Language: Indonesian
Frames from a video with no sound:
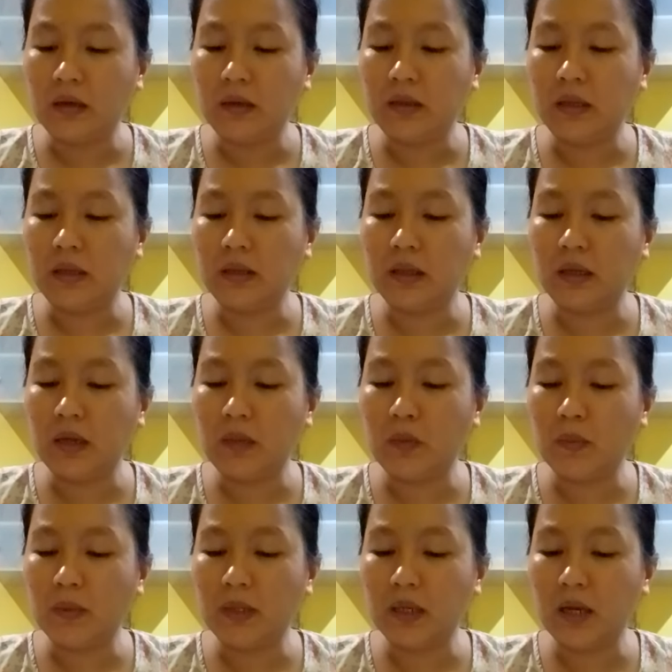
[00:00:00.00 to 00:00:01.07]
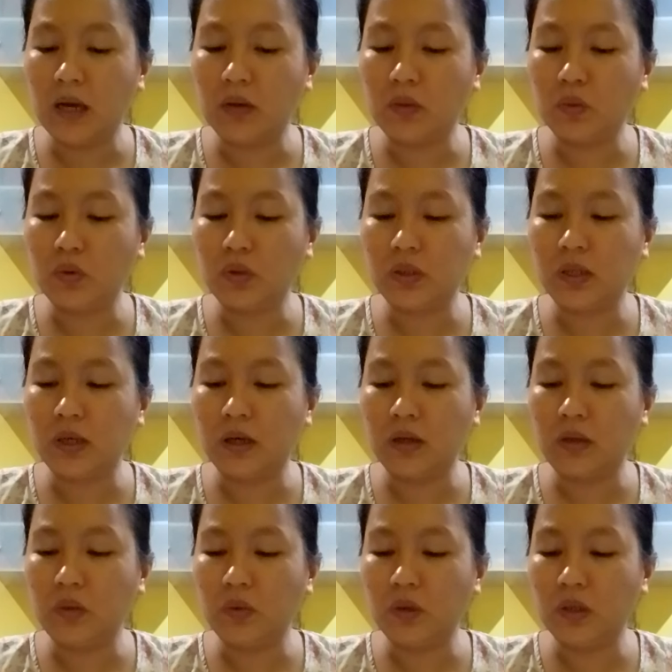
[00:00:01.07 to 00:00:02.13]
yang telah memilih aku sejak
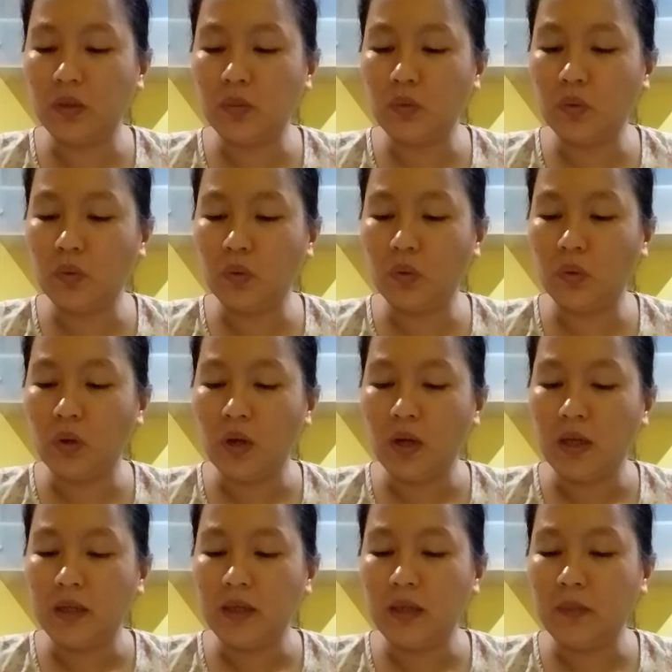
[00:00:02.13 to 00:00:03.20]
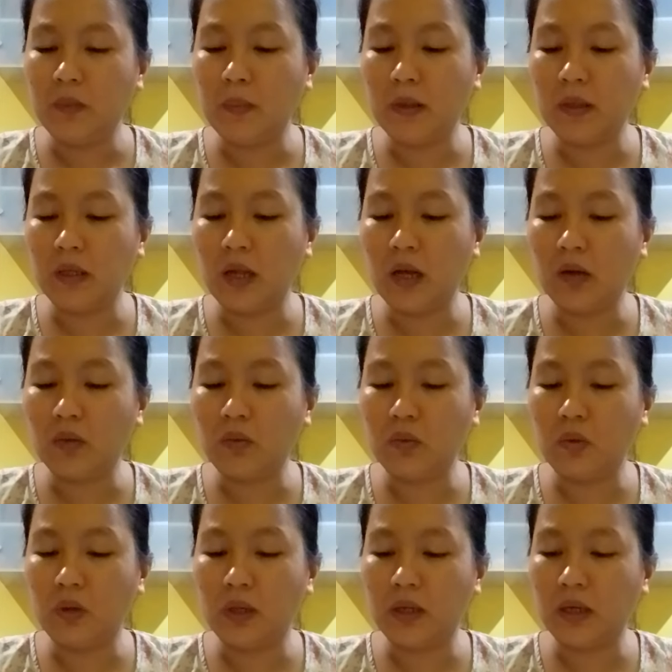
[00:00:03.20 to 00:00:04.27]
kandungan ibuku dan memanggil
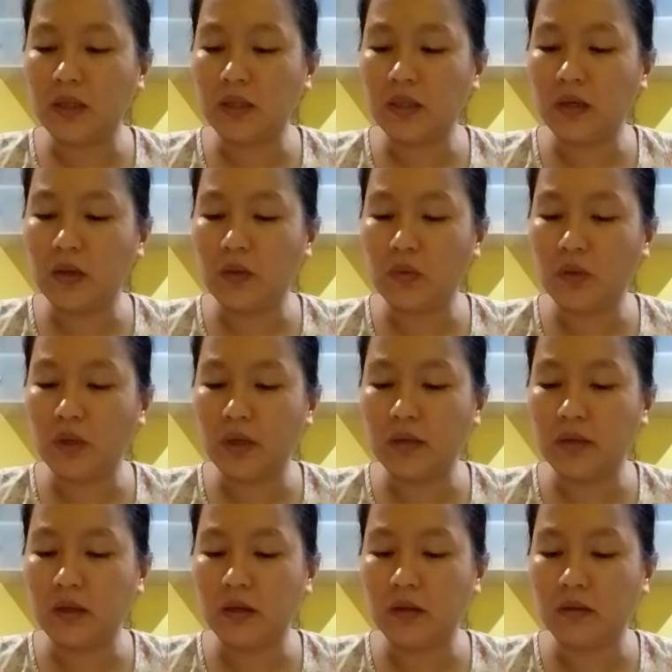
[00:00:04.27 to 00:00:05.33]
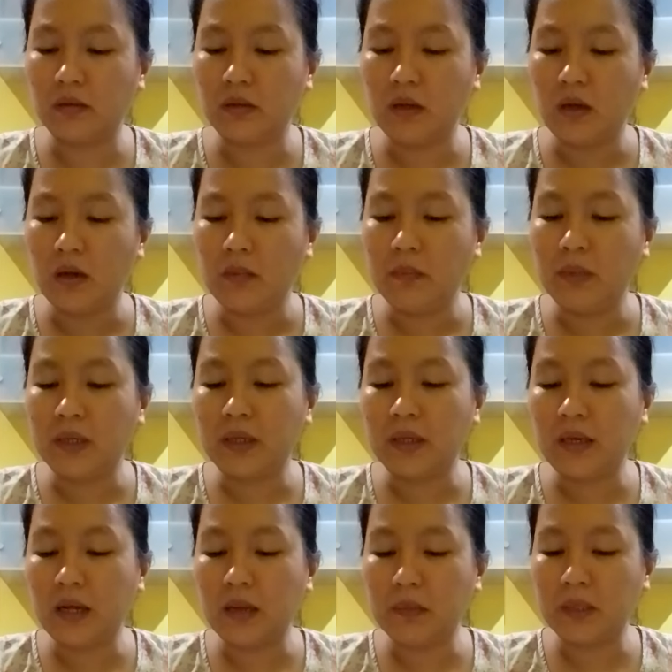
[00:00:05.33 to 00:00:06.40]
aku oleh kasih karunia-Nya.
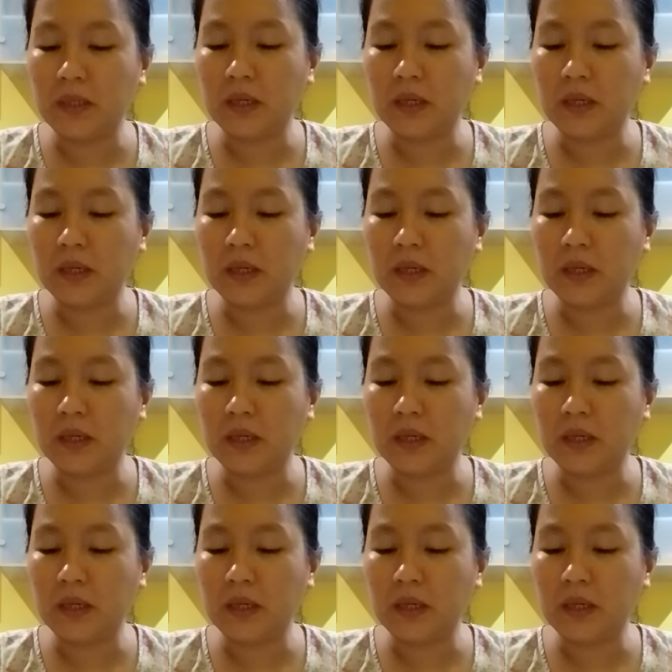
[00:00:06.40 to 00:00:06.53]
Berkenan